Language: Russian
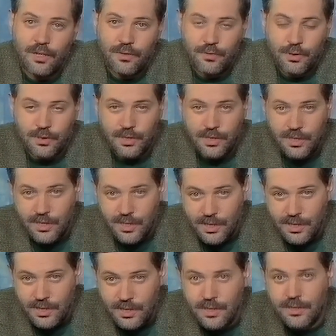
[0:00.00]
вот их
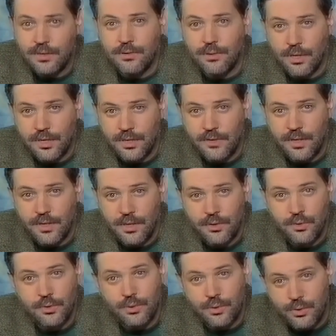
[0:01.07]
клиент Эдуард
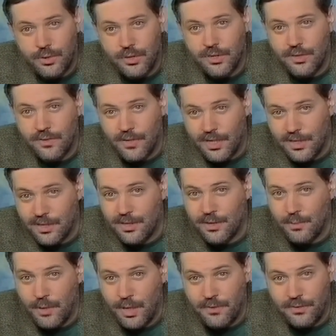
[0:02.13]
Шеварнадзе уж точно связан с
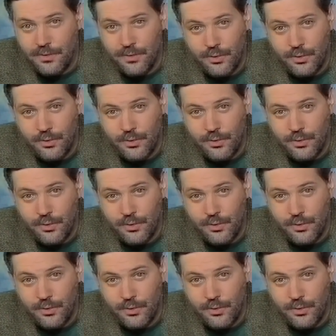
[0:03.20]
мафией.